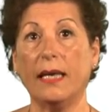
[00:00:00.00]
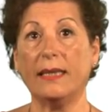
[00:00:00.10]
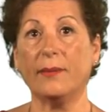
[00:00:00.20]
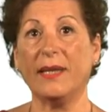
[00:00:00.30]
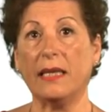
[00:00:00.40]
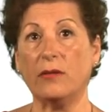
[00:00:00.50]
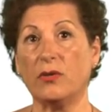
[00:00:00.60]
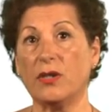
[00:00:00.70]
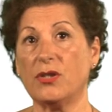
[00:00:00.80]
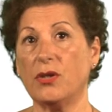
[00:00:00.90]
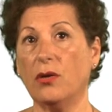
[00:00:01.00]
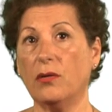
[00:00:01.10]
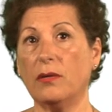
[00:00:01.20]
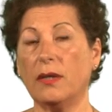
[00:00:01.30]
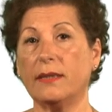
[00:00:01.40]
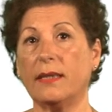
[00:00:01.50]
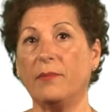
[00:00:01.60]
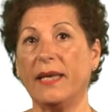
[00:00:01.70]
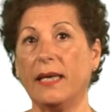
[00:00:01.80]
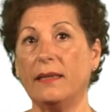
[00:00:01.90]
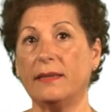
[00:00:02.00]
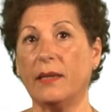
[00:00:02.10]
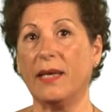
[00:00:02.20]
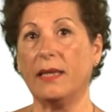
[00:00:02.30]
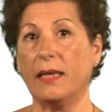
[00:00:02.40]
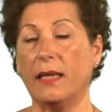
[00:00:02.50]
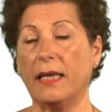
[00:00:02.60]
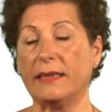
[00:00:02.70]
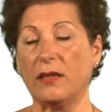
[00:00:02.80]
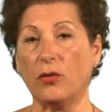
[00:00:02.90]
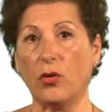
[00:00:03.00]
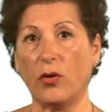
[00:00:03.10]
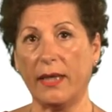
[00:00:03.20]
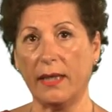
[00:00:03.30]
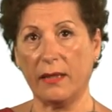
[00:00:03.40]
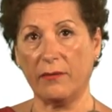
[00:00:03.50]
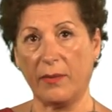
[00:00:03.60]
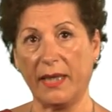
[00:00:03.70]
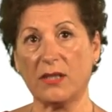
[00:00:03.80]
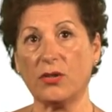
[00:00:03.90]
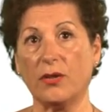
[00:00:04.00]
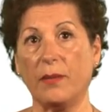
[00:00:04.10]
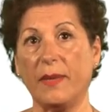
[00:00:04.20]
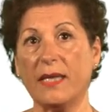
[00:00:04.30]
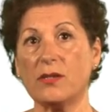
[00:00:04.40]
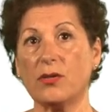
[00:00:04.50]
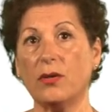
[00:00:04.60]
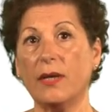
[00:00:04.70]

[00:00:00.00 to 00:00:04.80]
En el tema de la nutrición, eh, también en temas de la tecnología de fabricación de pienso